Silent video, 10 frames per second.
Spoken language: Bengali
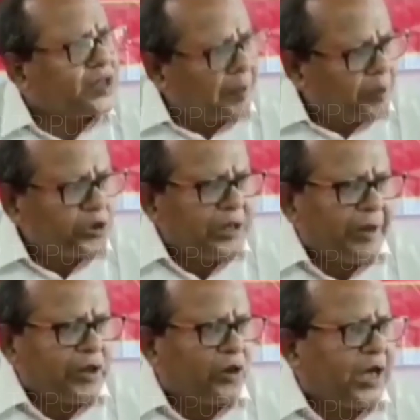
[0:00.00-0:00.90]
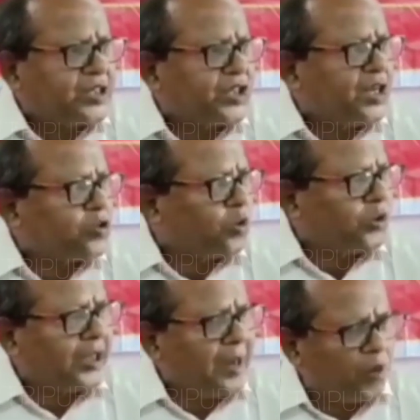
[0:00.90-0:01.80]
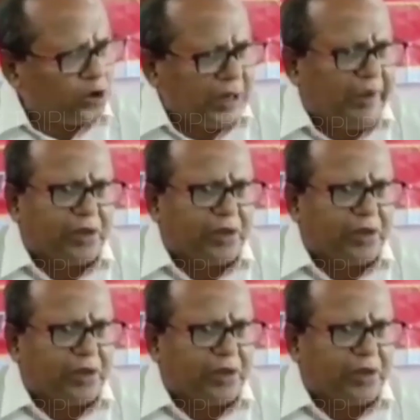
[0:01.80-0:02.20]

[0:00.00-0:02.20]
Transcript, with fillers: সাপোর্ট দেওয়া দরকার সেই শক্তিকে ভোট